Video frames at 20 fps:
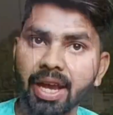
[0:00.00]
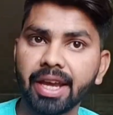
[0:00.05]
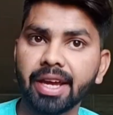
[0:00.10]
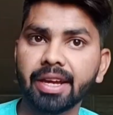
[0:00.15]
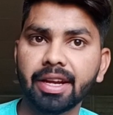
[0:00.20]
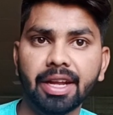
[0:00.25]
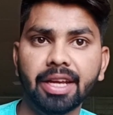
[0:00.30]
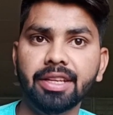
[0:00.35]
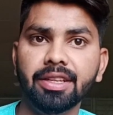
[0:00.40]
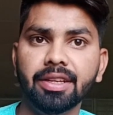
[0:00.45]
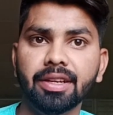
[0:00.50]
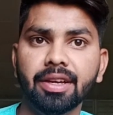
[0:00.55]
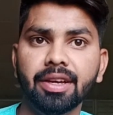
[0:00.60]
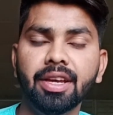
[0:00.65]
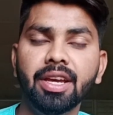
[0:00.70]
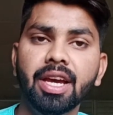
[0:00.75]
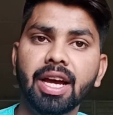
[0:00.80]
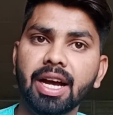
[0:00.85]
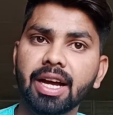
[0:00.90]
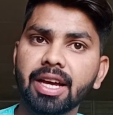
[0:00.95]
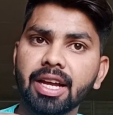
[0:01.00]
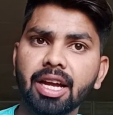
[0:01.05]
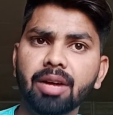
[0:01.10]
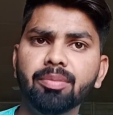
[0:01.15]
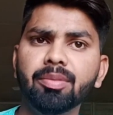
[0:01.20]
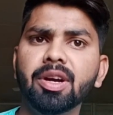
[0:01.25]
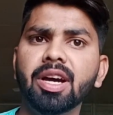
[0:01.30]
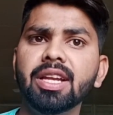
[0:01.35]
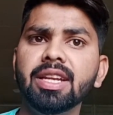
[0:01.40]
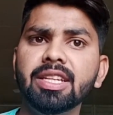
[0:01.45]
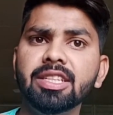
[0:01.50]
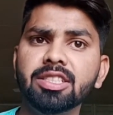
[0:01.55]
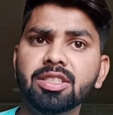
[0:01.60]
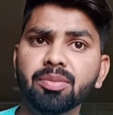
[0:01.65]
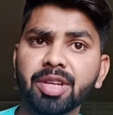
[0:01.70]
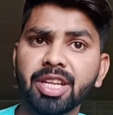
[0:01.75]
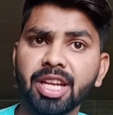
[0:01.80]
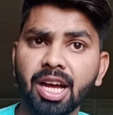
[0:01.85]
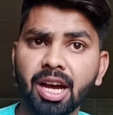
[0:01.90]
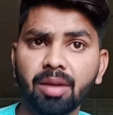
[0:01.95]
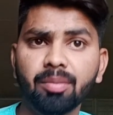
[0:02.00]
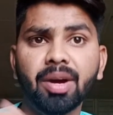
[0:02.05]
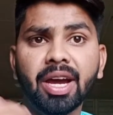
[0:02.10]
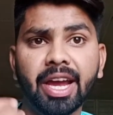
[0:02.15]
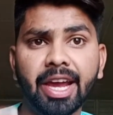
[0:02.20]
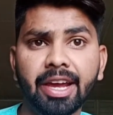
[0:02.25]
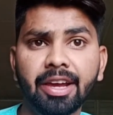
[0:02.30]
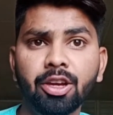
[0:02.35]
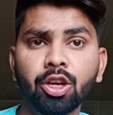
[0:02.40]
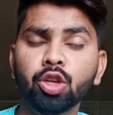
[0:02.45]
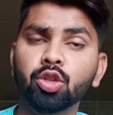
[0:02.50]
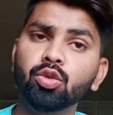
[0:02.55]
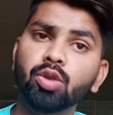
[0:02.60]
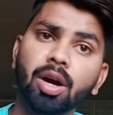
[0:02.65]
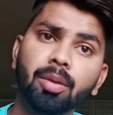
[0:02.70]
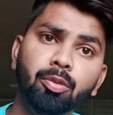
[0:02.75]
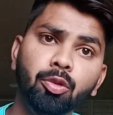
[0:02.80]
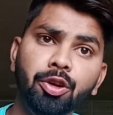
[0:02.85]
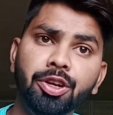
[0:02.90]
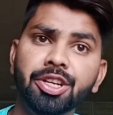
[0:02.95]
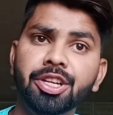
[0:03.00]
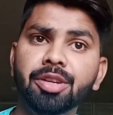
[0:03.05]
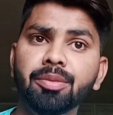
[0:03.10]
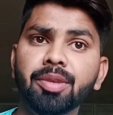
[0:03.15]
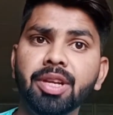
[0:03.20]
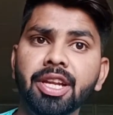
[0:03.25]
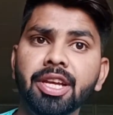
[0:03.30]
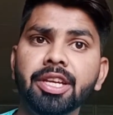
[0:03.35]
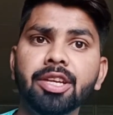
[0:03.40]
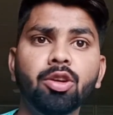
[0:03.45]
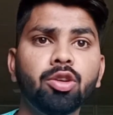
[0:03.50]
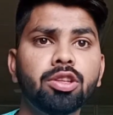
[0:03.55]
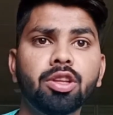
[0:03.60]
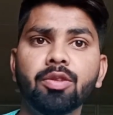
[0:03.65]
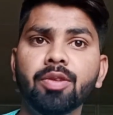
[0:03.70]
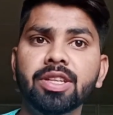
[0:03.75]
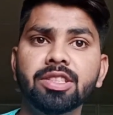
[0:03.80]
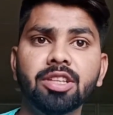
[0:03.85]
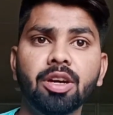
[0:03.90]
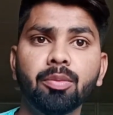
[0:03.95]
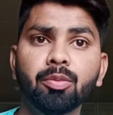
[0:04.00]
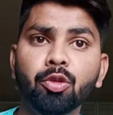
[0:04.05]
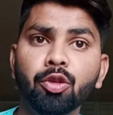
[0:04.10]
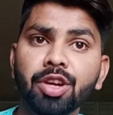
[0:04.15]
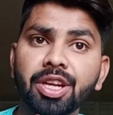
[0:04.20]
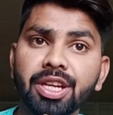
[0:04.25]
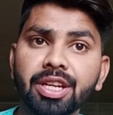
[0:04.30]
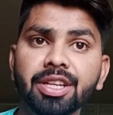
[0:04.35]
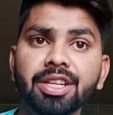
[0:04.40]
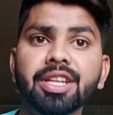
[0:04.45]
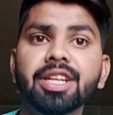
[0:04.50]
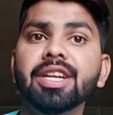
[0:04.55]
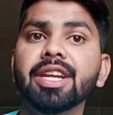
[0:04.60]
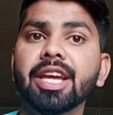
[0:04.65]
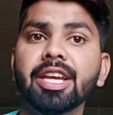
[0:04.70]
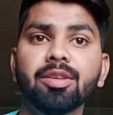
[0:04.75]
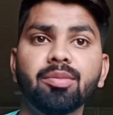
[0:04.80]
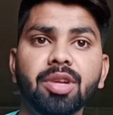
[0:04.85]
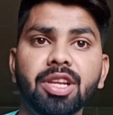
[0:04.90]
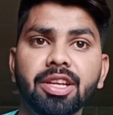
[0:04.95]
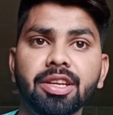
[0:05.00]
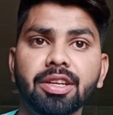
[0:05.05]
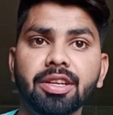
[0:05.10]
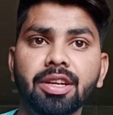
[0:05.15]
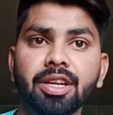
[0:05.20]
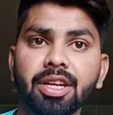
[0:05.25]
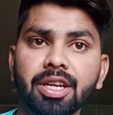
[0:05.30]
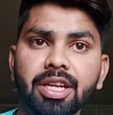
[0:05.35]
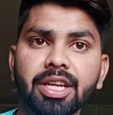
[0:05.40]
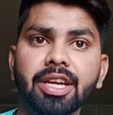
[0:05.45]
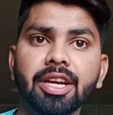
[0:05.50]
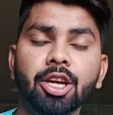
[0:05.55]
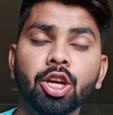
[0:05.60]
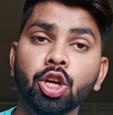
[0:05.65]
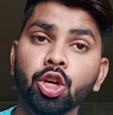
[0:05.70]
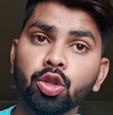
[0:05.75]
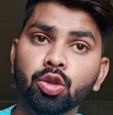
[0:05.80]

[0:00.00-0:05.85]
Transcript: है या नहीं है अगर आपका लिस्ट में नाम है तो आपको एंट्री मिलेगी अदरवाइज आपको एंट्री नहीं मिलेगी ठीक है